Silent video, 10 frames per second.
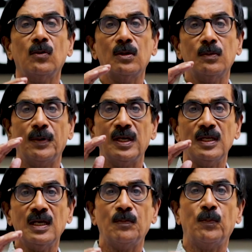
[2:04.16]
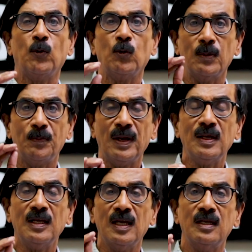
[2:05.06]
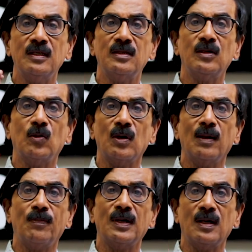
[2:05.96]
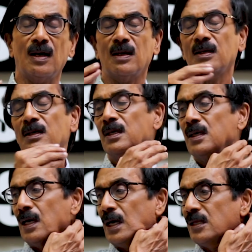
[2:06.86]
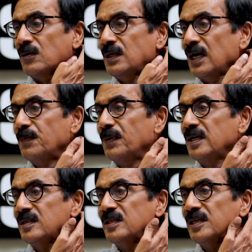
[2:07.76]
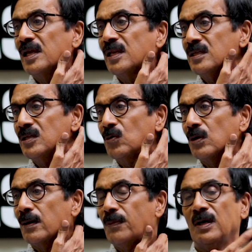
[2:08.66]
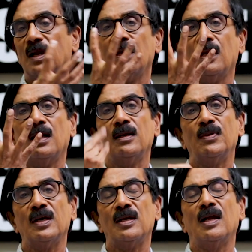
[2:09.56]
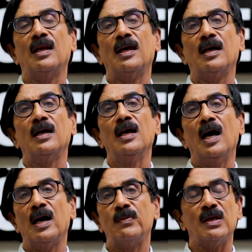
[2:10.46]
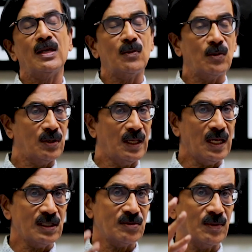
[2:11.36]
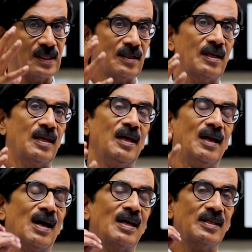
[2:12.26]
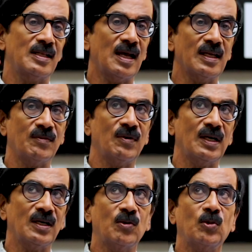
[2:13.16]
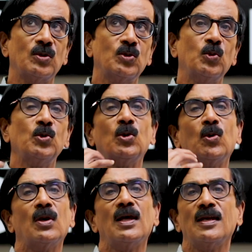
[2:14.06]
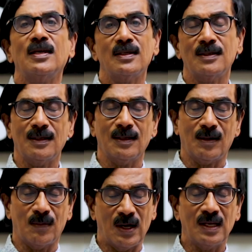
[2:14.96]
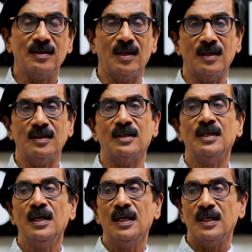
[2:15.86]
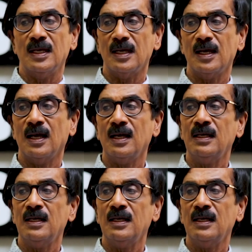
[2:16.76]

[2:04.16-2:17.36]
ஒரு பெரிய ஒரு பெண் எரித்து கொல்லப்பட்டால் அதை கற்பழித்து எரித்து கொல்லப்பட்டால் நாலு பேர்னால அப்படிங்கிற ஒரு கேஸ் வந்தது இல்லை அதுதான் இவங்களுக்கு ஒரு தூண்டுகோலாக இருந்திருக்க மாதிரி தெரியுது ஏன்னா